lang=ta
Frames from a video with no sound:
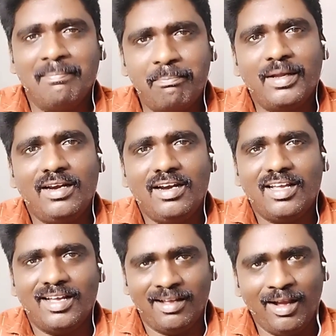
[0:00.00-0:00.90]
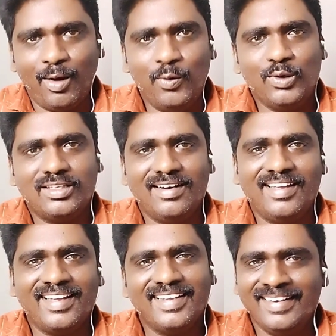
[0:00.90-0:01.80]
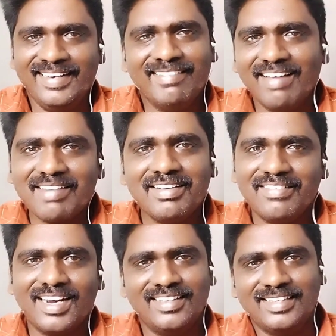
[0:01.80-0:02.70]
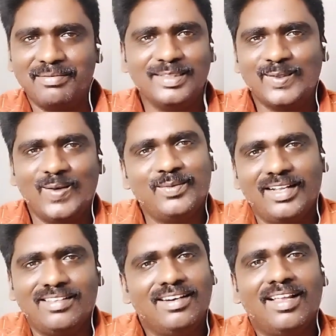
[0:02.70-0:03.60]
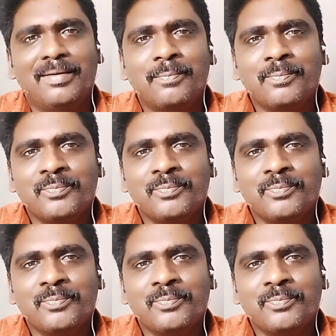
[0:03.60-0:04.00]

இப்போ இல்லை அவ்வளோதானே நீ வரவே வராது அப்படின்னு சொல்ல முடியாது இல்லை